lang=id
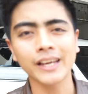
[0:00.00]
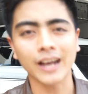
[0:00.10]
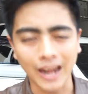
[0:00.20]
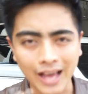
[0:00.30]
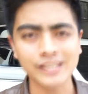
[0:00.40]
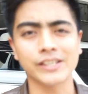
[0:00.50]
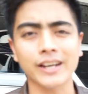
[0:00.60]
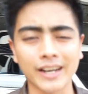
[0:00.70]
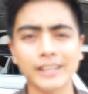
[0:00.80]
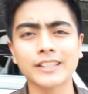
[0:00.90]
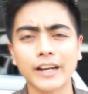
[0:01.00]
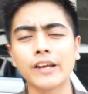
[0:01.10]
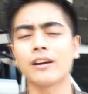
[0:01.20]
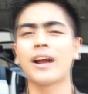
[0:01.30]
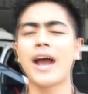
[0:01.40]
Klasikar
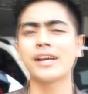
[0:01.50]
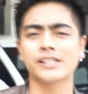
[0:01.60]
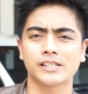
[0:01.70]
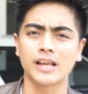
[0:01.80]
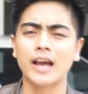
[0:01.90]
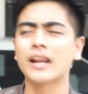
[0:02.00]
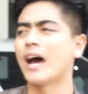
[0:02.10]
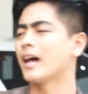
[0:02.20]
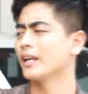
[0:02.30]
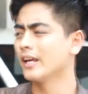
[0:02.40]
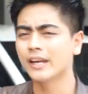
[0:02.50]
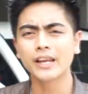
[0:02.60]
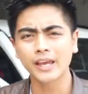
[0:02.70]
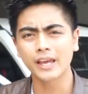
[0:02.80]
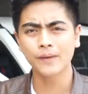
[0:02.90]
Interior guys dan hari
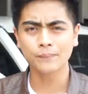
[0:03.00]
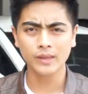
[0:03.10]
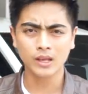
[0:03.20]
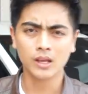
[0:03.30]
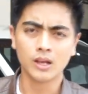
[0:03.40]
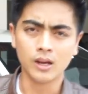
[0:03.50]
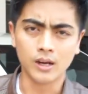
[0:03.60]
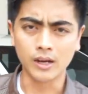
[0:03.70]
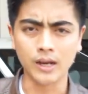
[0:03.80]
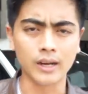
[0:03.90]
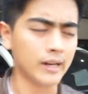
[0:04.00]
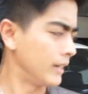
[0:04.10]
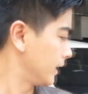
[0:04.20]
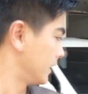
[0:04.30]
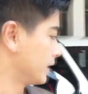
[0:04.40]
ini
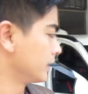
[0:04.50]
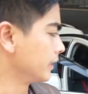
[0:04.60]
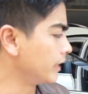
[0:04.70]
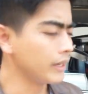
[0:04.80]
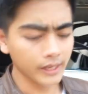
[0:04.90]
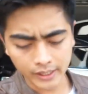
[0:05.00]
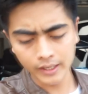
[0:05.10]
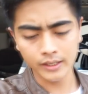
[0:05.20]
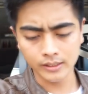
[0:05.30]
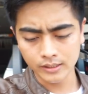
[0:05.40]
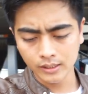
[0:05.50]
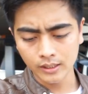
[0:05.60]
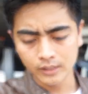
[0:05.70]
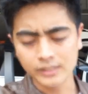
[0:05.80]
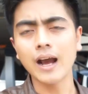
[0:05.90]
uh, di
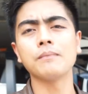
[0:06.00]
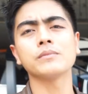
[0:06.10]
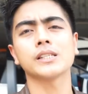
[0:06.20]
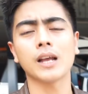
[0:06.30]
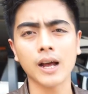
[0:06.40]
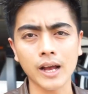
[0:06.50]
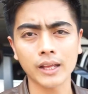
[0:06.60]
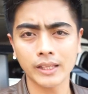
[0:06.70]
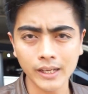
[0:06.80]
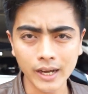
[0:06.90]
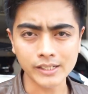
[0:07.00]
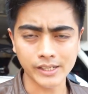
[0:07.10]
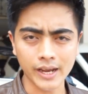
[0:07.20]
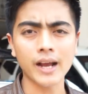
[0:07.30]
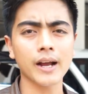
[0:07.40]
jam setengah tiga
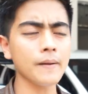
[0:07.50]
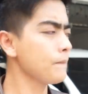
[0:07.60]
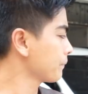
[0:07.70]
siang